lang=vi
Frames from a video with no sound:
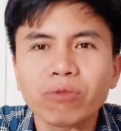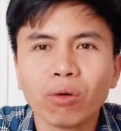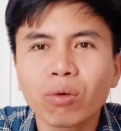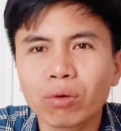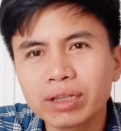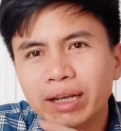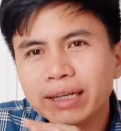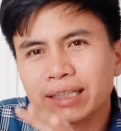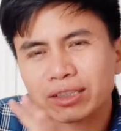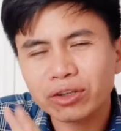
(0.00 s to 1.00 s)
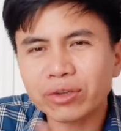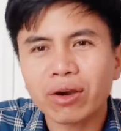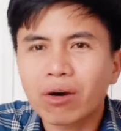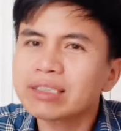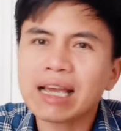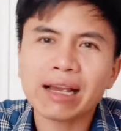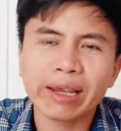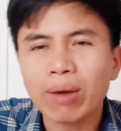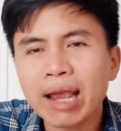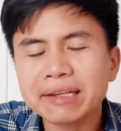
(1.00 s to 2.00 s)
vụ của những khách sạn nhỏ nhỏ dạng
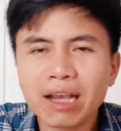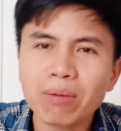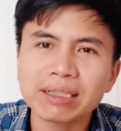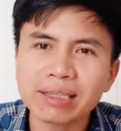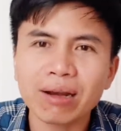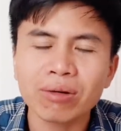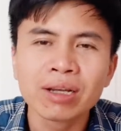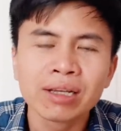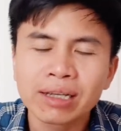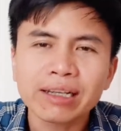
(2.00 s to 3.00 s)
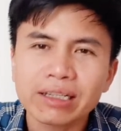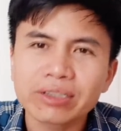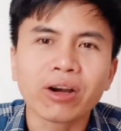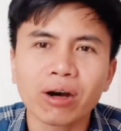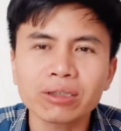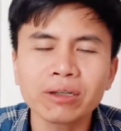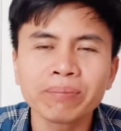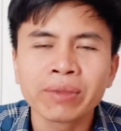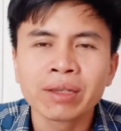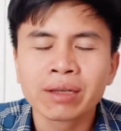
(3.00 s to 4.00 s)
kiểu hai sao ba sao khách sạn nhỏ thôi
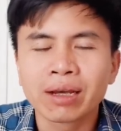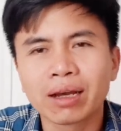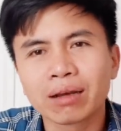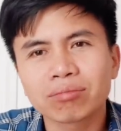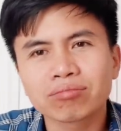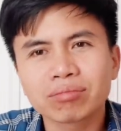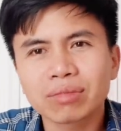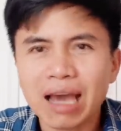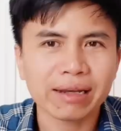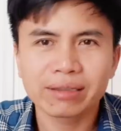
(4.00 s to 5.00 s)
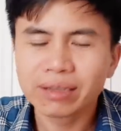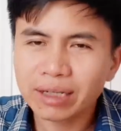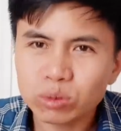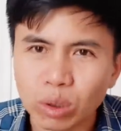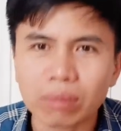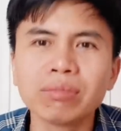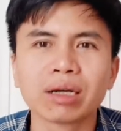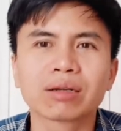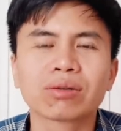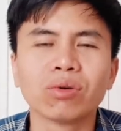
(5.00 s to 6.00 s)
ờ, đạt những cái chuẩn
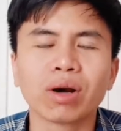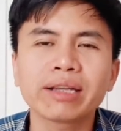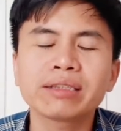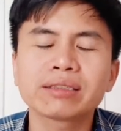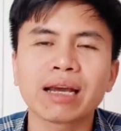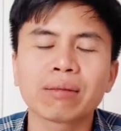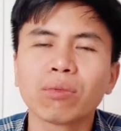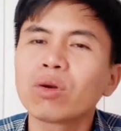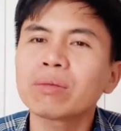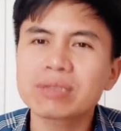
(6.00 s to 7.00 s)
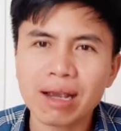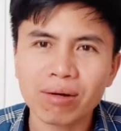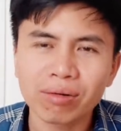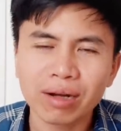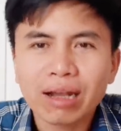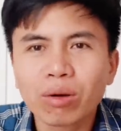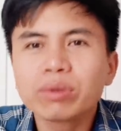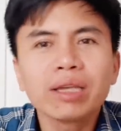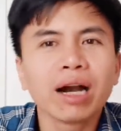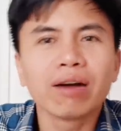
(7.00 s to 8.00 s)
mực của khách sạn 4 năm sao là
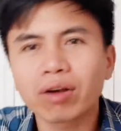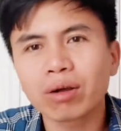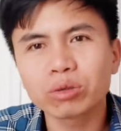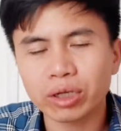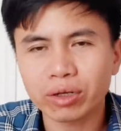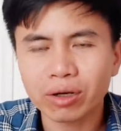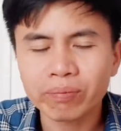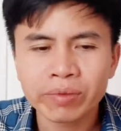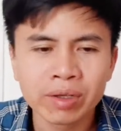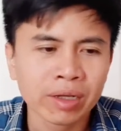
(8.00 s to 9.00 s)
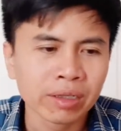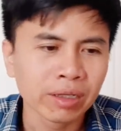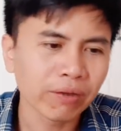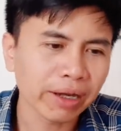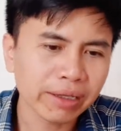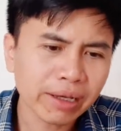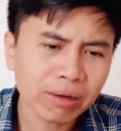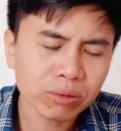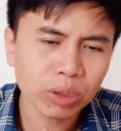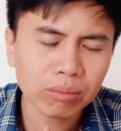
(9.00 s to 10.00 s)
cũng nhờ vào câu chuyện đó thì vậy thì cái
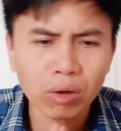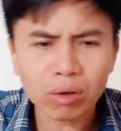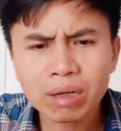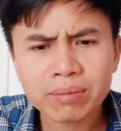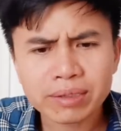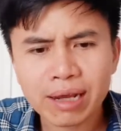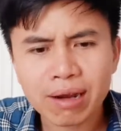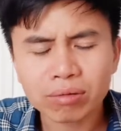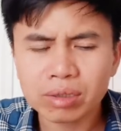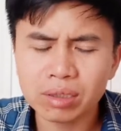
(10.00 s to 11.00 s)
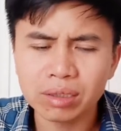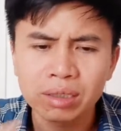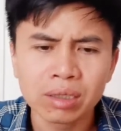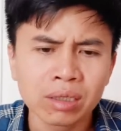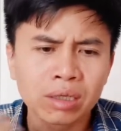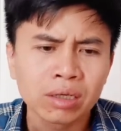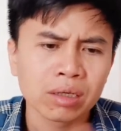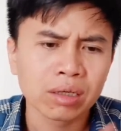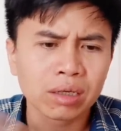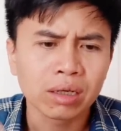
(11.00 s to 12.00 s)
câu chuyện 4 năm sao thì
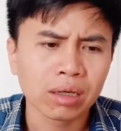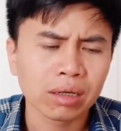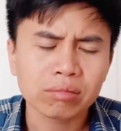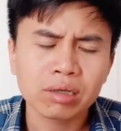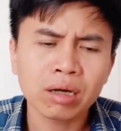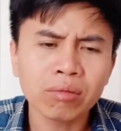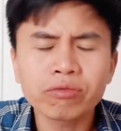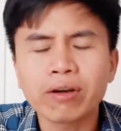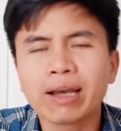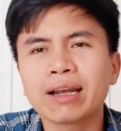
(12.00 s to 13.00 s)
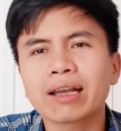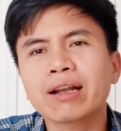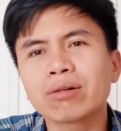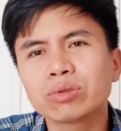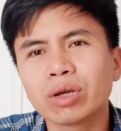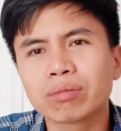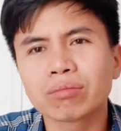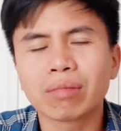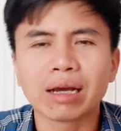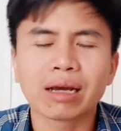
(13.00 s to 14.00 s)
ờ, không phải là cái câu
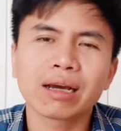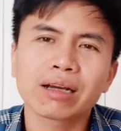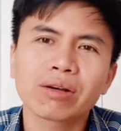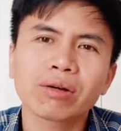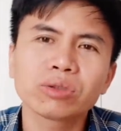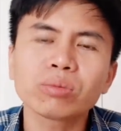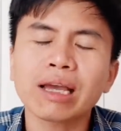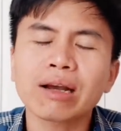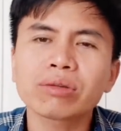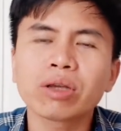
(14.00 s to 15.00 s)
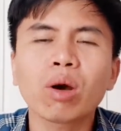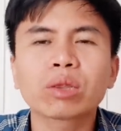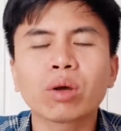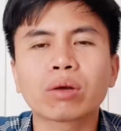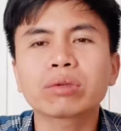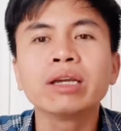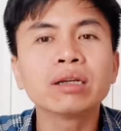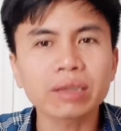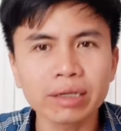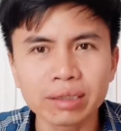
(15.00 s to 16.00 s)
chuyện mà có chúng ta có thể hoàn toàn có thể
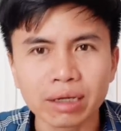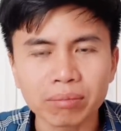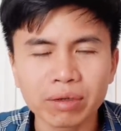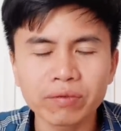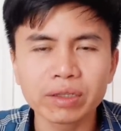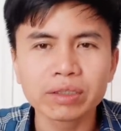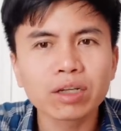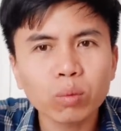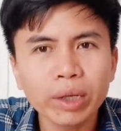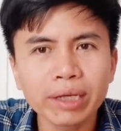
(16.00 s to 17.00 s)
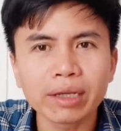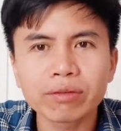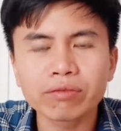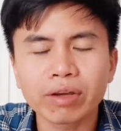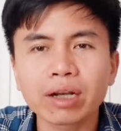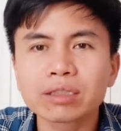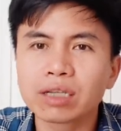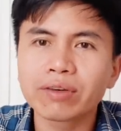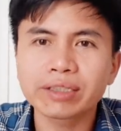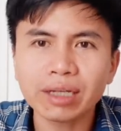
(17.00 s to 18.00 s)
hướng tới được bởi vì những quy định về cơ
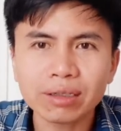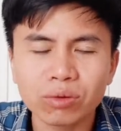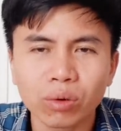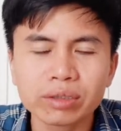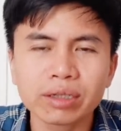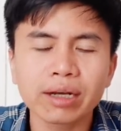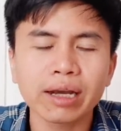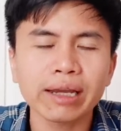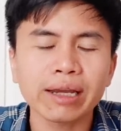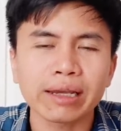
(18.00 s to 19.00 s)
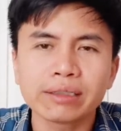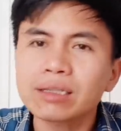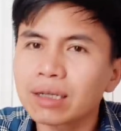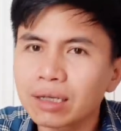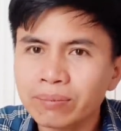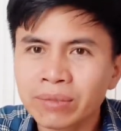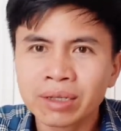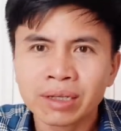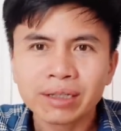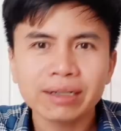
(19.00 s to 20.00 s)
sở vật chất của những cái này rất lớn
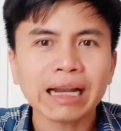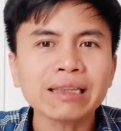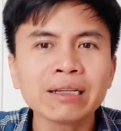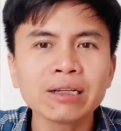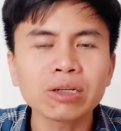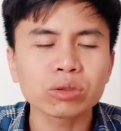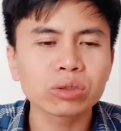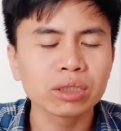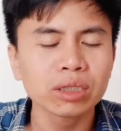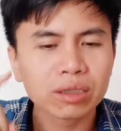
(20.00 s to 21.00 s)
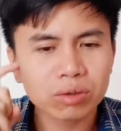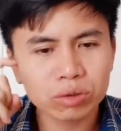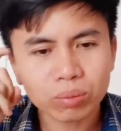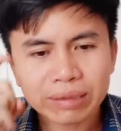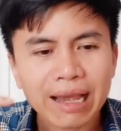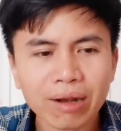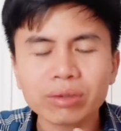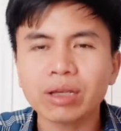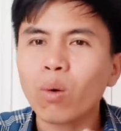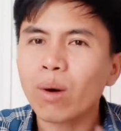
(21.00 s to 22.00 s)
nhưng cái thứ của chúng ta
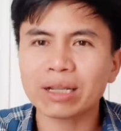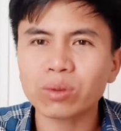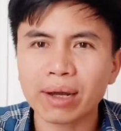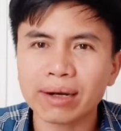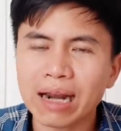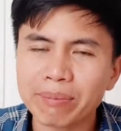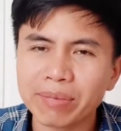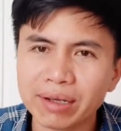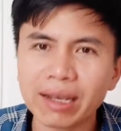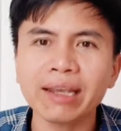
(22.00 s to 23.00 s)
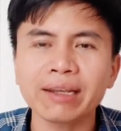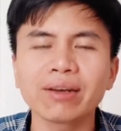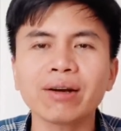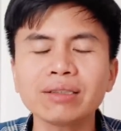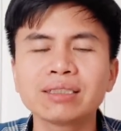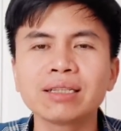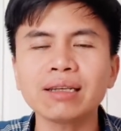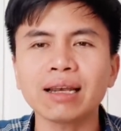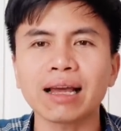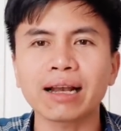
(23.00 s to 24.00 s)
có thể hoàn toàn làm được ngay đó
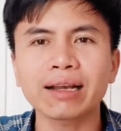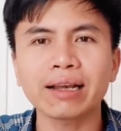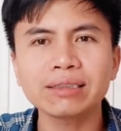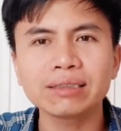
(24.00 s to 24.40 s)
chính là cái